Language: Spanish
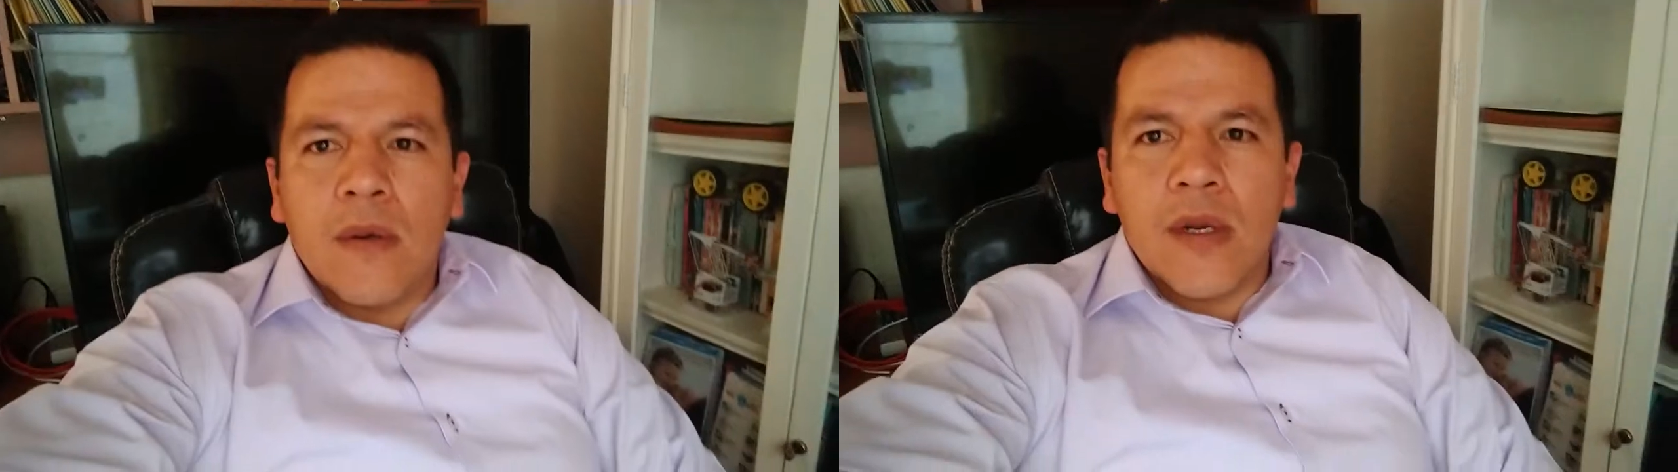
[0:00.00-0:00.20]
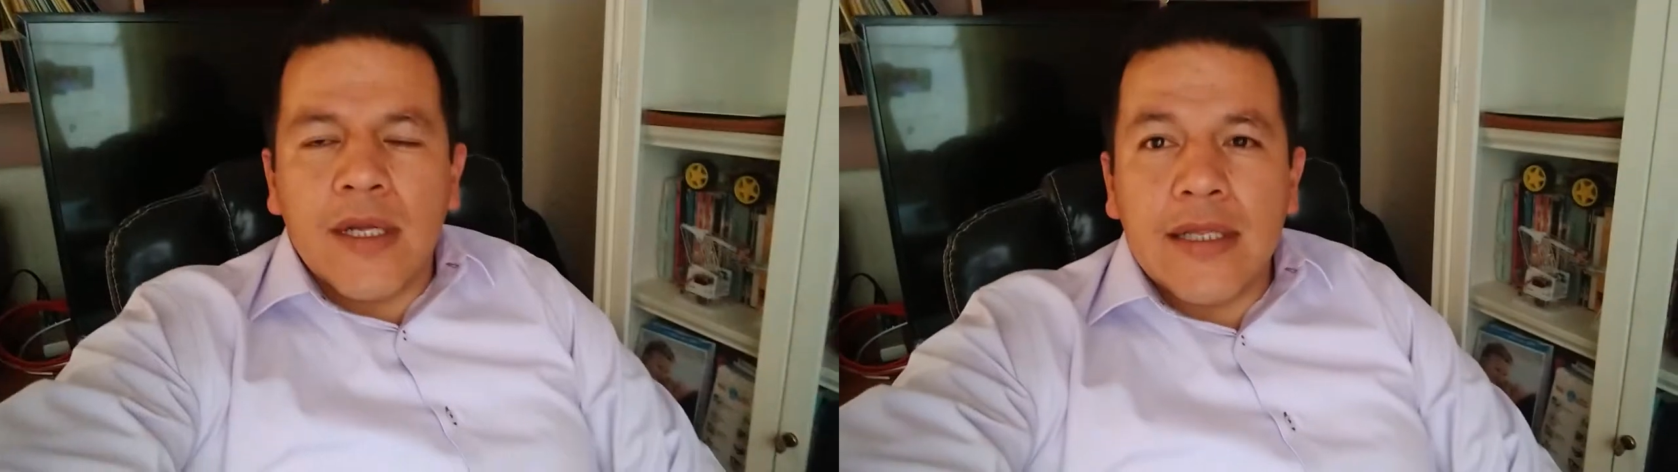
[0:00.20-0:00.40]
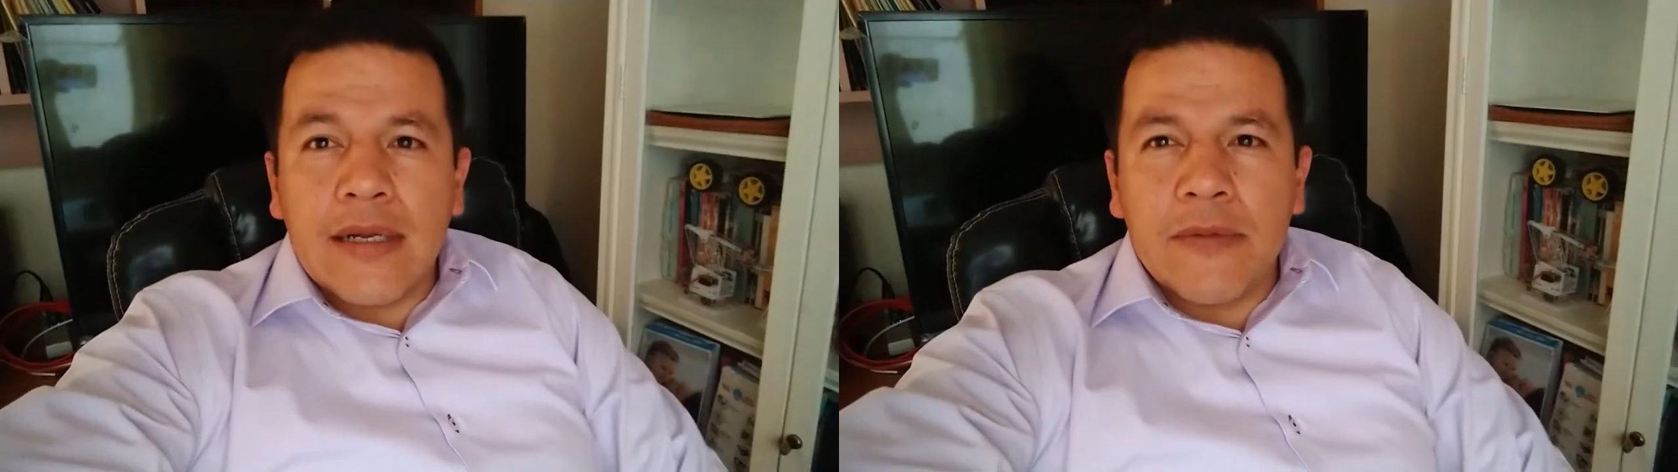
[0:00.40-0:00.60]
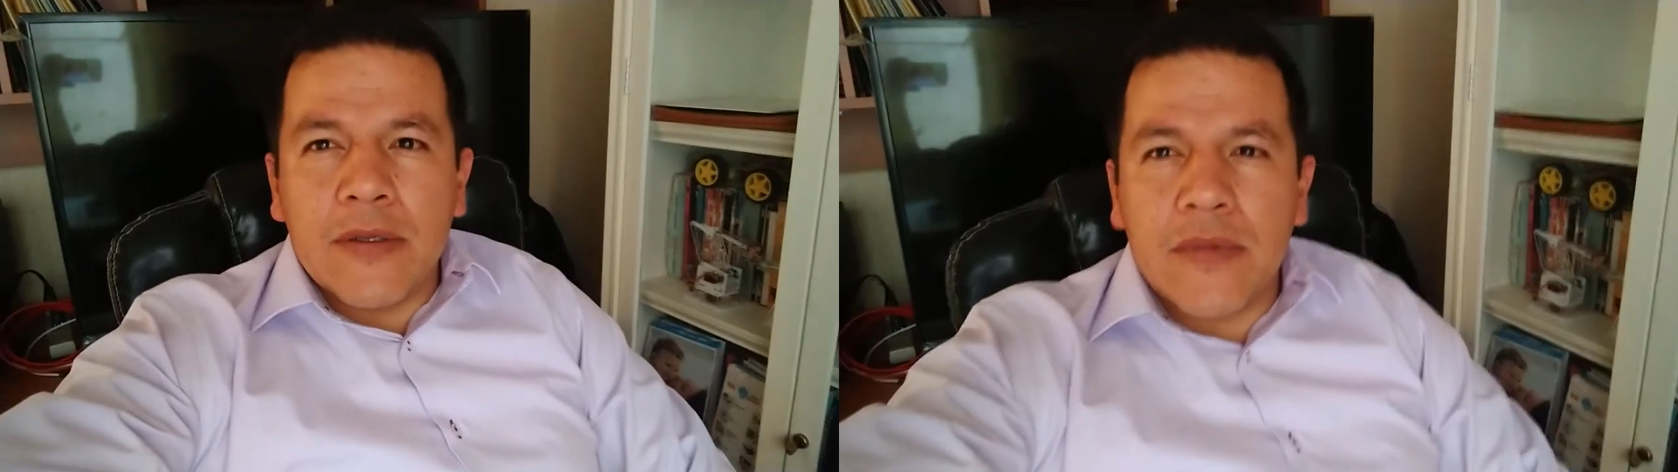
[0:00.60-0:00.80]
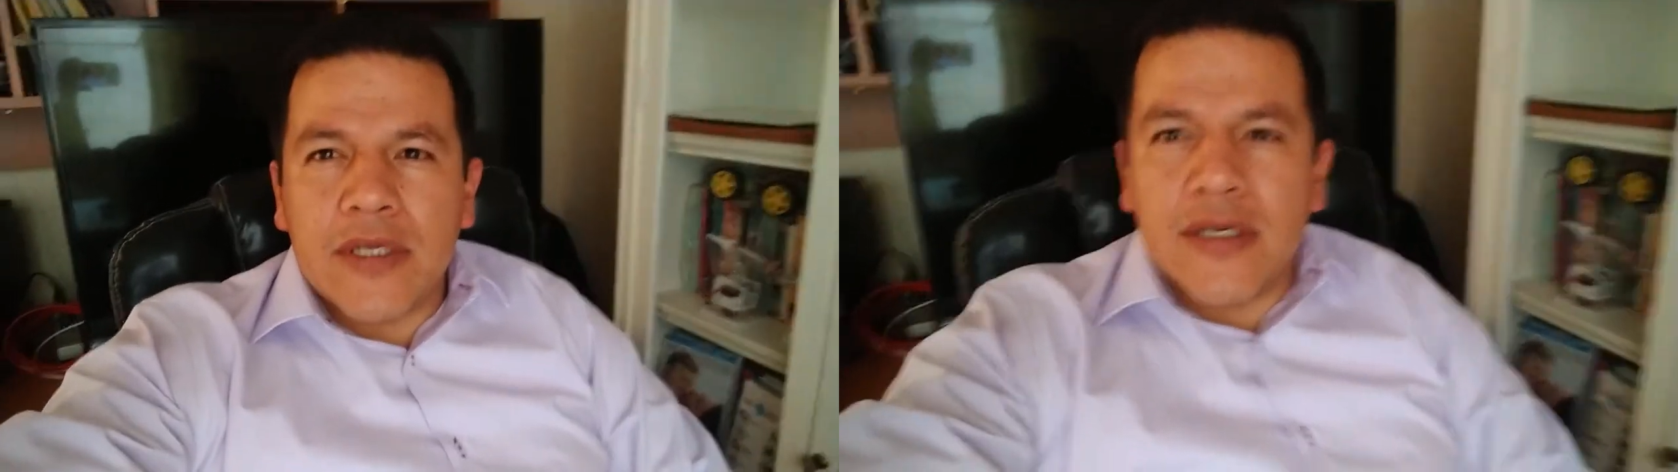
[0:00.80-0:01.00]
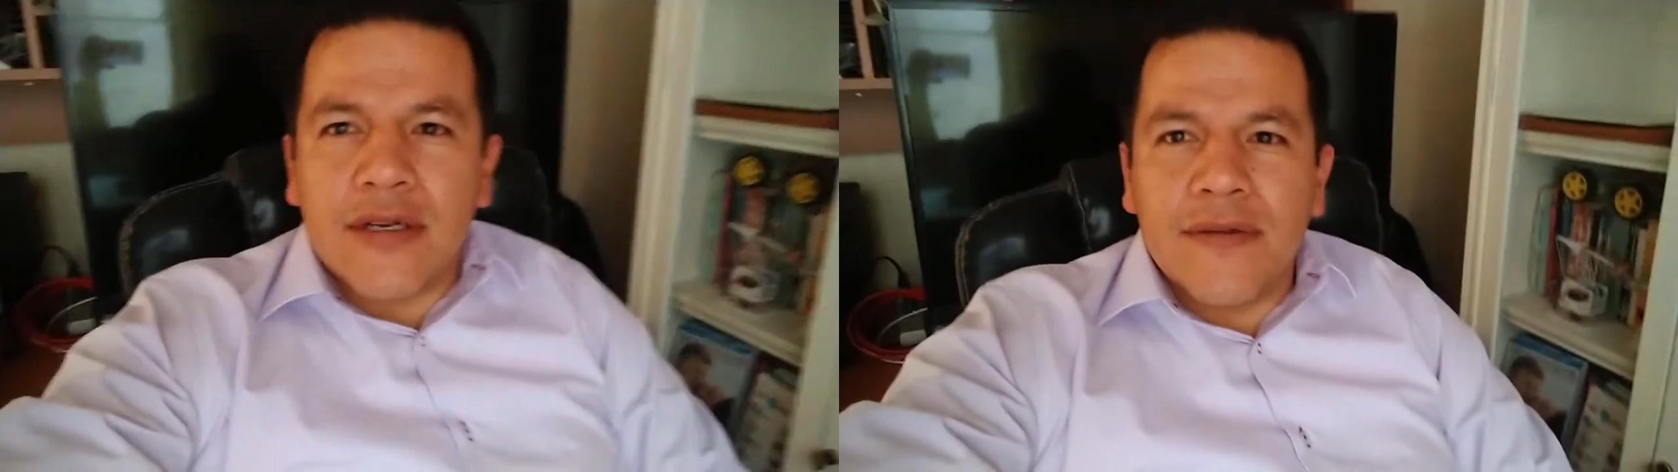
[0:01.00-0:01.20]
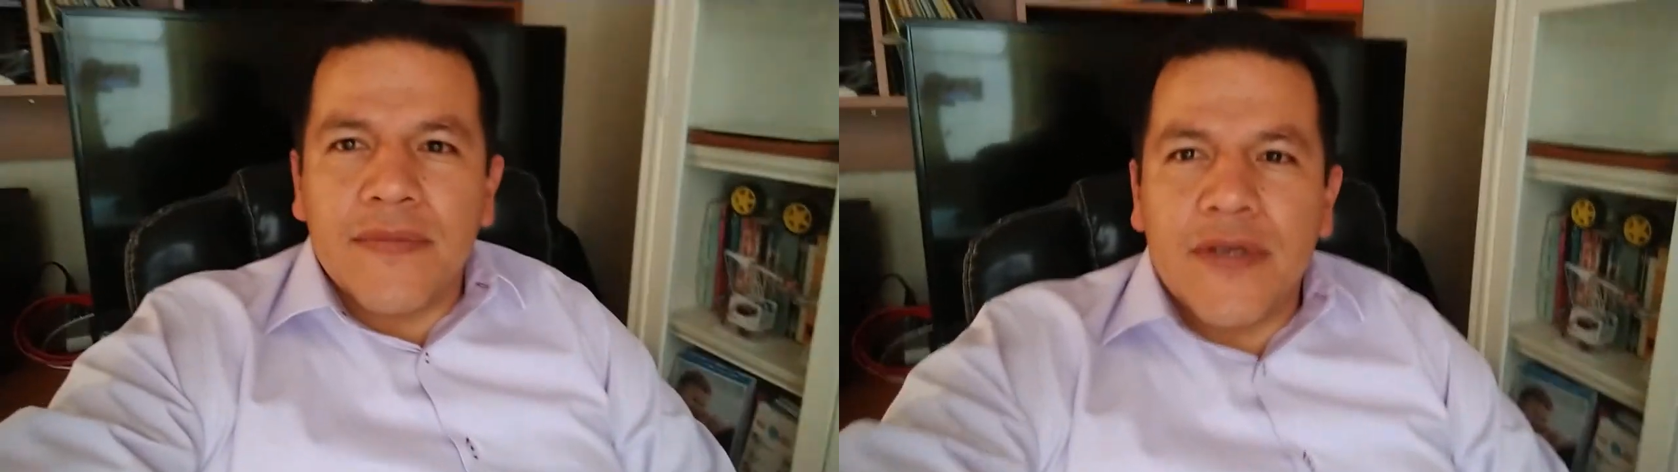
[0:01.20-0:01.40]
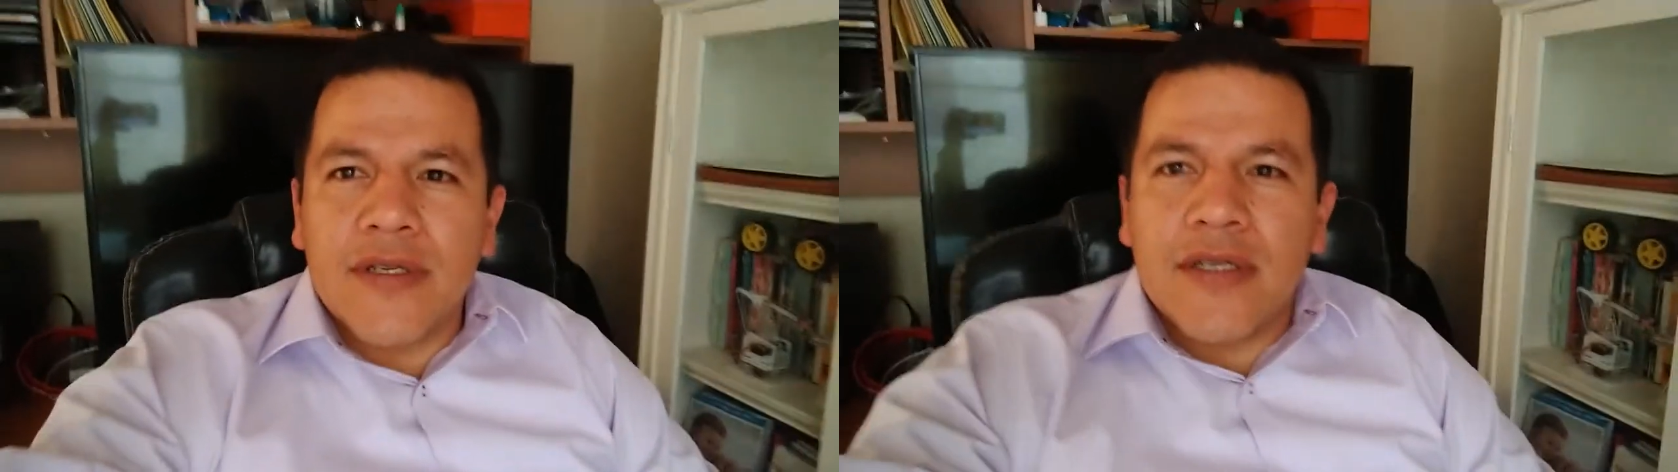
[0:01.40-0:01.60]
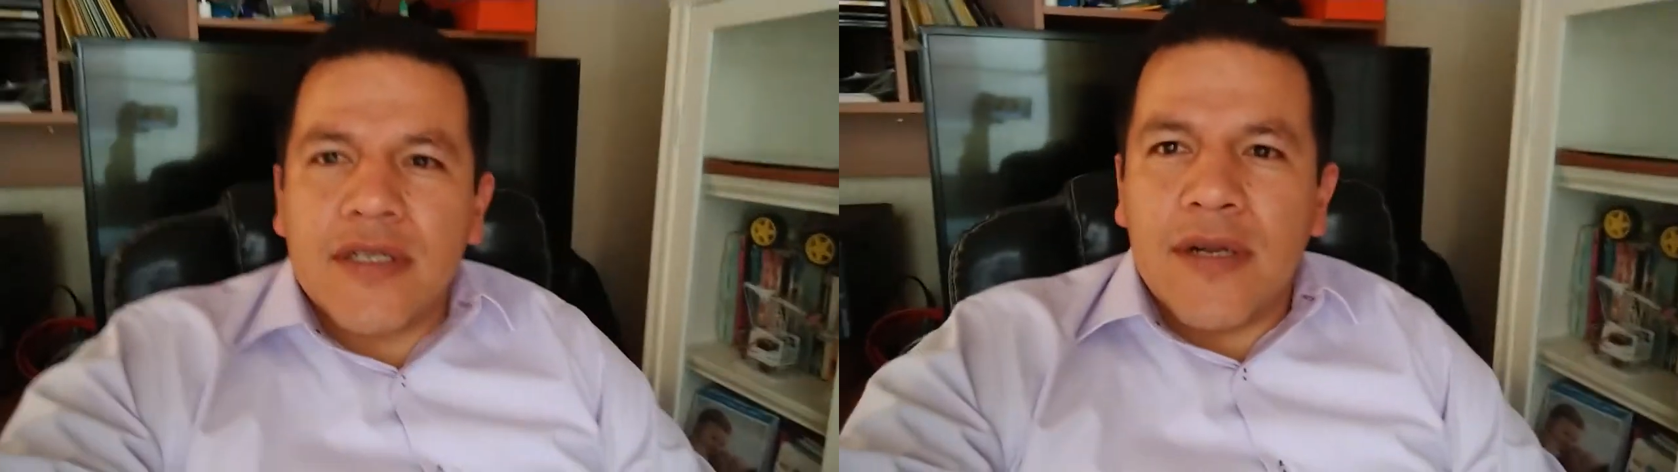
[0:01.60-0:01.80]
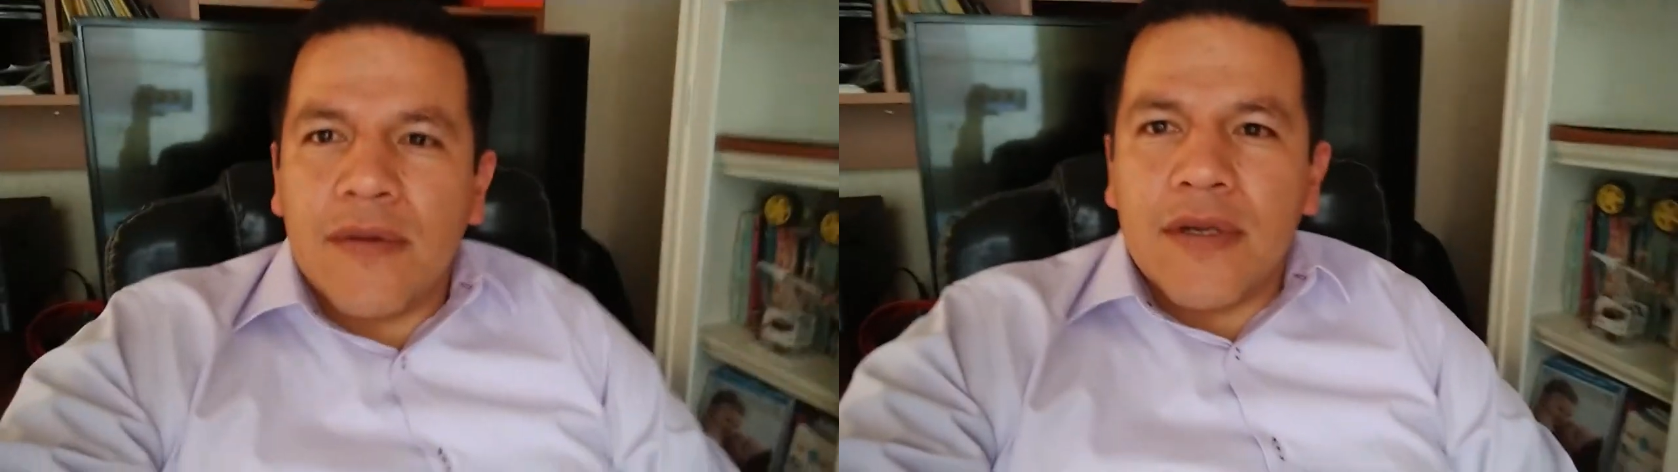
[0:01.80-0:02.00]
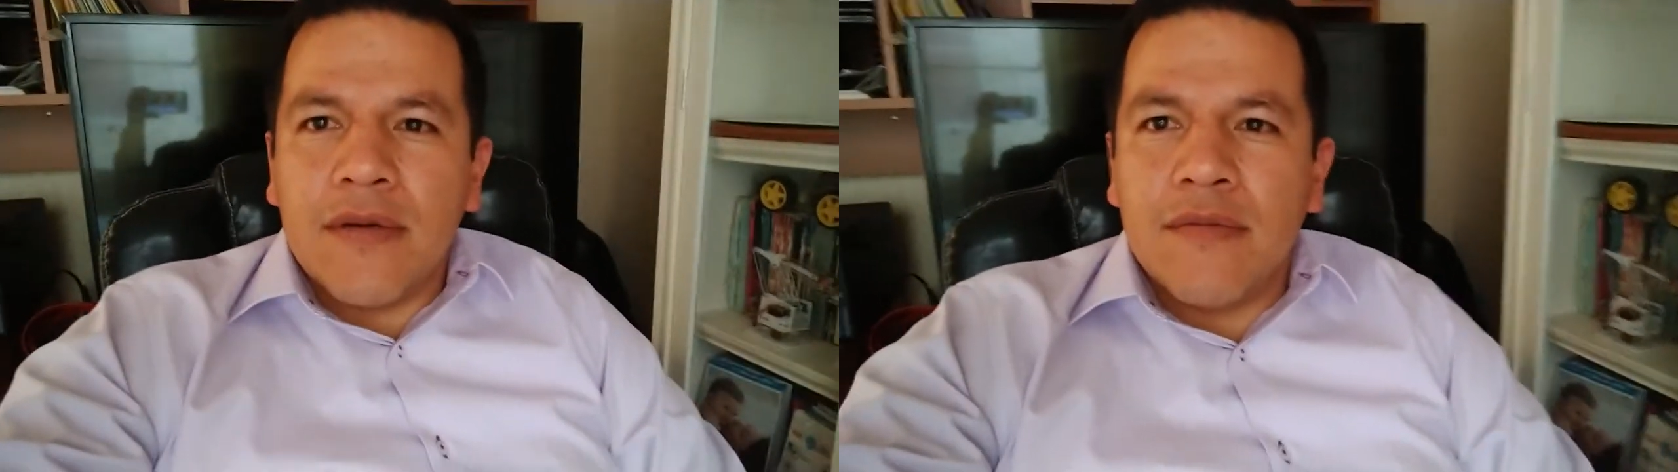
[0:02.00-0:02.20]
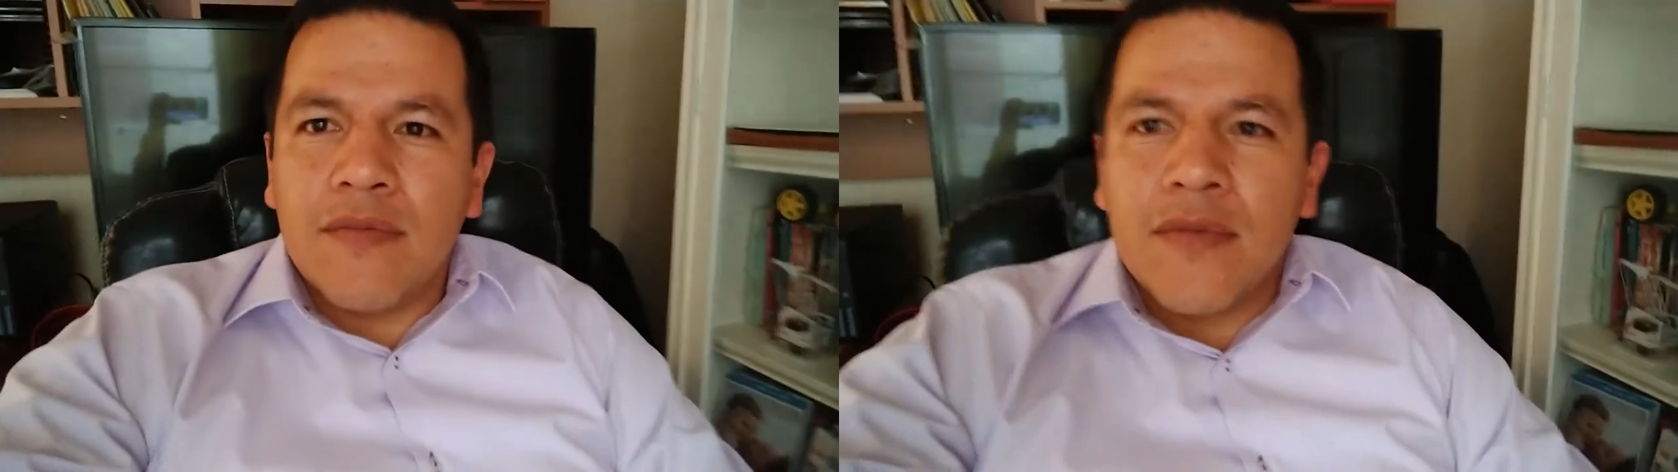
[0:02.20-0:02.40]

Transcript: Hola, ¿qué tal? Mi nombre es René Domínguez Escalona